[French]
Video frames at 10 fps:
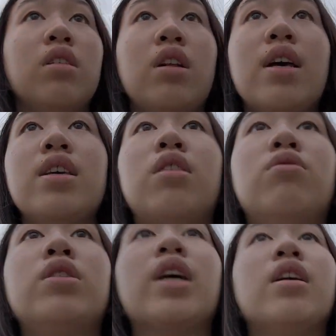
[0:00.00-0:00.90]
Là, il y a un
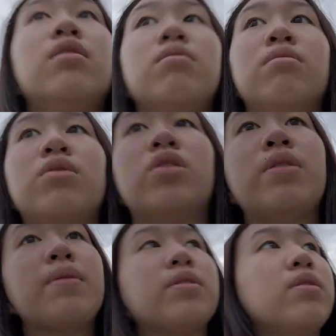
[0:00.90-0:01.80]
local, je sais
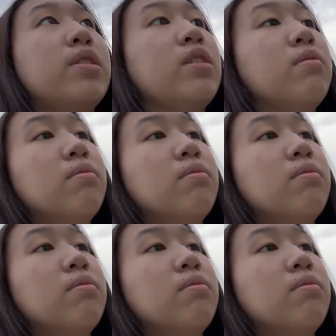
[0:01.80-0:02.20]
pas ce que c'est.